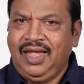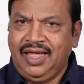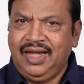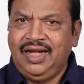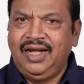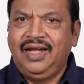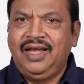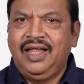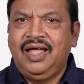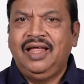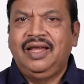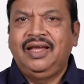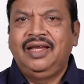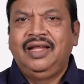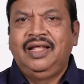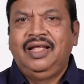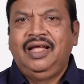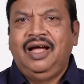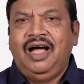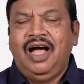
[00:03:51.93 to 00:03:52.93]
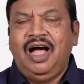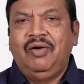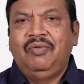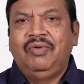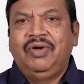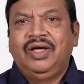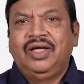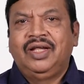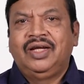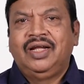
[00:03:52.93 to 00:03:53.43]
ஏனென்றால்
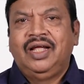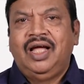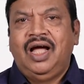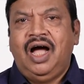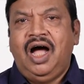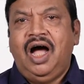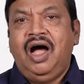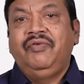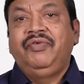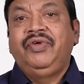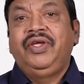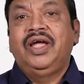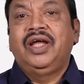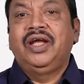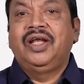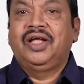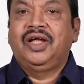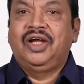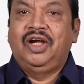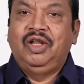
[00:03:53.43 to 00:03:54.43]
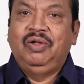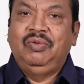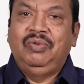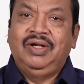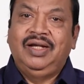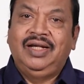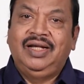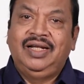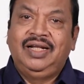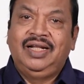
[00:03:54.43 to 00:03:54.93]
அவர் ஆவியான
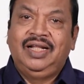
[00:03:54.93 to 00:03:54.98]
கடவுள்